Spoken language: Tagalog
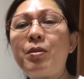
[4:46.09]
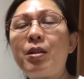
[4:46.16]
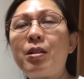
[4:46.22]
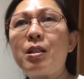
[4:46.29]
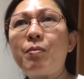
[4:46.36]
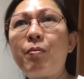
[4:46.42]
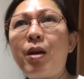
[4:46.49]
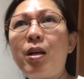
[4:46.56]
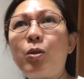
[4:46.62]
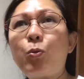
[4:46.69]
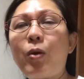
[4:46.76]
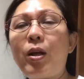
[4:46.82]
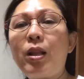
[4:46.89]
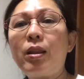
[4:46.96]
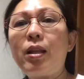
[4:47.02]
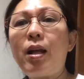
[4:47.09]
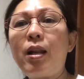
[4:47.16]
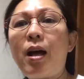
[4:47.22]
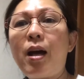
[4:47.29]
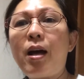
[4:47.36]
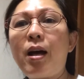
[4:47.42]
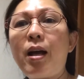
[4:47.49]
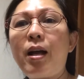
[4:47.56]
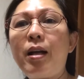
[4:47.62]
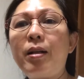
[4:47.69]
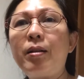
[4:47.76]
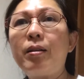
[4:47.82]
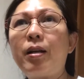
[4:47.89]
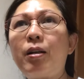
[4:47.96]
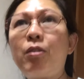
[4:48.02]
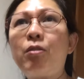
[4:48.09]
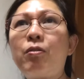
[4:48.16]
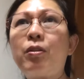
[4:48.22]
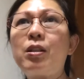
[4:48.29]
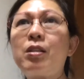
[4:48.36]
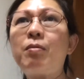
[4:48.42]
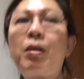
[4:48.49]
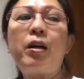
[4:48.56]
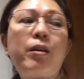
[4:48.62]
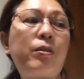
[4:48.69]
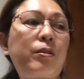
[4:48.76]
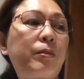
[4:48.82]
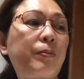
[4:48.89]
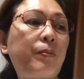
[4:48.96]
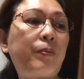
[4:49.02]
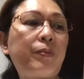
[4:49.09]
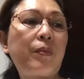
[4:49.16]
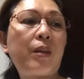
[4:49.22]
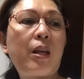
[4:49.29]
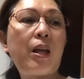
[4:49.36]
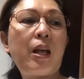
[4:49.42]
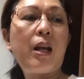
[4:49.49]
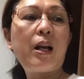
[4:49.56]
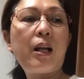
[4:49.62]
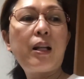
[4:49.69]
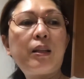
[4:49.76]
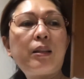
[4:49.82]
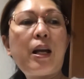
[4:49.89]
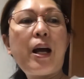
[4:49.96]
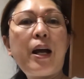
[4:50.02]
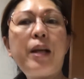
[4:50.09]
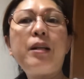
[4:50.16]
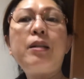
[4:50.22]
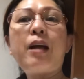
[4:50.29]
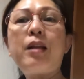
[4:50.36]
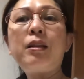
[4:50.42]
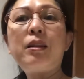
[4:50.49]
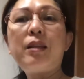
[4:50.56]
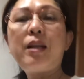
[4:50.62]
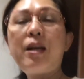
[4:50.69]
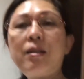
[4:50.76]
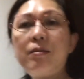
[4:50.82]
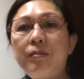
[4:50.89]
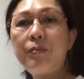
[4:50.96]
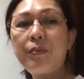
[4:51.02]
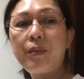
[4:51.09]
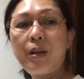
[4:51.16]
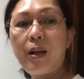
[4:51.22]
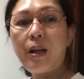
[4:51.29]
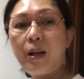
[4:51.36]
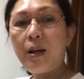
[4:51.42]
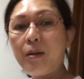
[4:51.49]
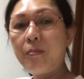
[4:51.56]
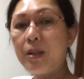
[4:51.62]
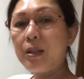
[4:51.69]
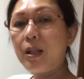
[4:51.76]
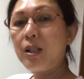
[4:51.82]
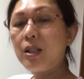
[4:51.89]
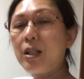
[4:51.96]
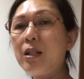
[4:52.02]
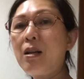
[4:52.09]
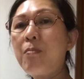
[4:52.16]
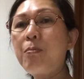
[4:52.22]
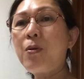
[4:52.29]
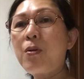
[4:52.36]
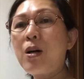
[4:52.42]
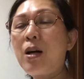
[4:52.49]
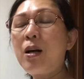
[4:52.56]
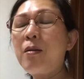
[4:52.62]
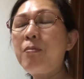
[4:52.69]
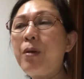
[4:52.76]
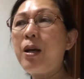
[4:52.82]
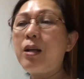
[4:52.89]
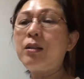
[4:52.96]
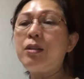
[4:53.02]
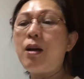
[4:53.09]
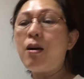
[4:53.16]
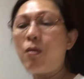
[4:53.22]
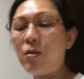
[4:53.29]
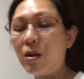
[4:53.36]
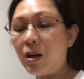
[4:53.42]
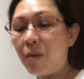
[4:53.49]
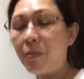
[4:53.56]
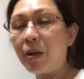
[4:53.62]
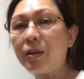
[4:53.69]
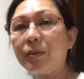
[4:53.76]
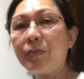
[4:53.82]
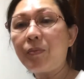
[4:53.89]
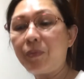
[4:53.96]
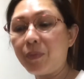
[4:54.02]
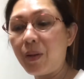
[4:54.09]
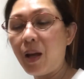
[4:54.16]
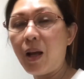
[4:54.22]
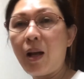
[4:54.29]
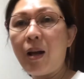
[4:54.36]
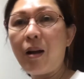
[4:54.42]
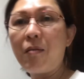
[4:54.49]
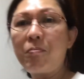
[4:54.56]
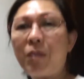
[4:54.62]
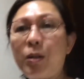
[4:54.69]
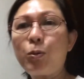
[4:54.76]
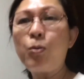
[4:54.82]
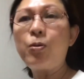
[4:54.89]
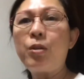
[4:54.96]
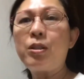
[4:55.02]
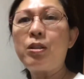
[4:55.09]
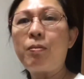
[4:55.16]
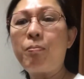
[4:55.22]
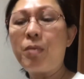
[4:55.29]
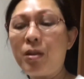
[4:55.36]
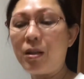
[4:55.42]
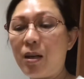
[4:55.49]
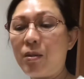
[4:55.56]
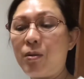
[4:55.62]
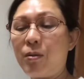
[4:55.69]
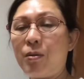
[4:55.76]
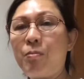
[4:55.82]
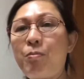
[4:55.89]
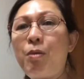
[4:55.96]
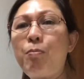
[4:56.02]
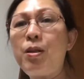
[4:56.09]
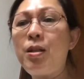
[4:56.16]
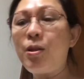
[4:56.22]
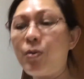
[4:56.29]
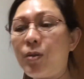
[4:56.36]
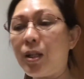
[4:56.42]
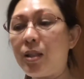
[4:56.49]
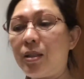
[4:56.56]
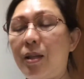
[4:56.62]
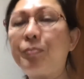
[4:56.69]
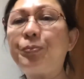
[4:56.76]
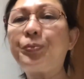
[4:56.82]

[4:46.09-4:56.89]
It's May 29. Anong oras na ba ngayon? 9.19. Pasensya na po kagabi. Hindi ako nakapag patuloy sa pag ano, bibideo kasi.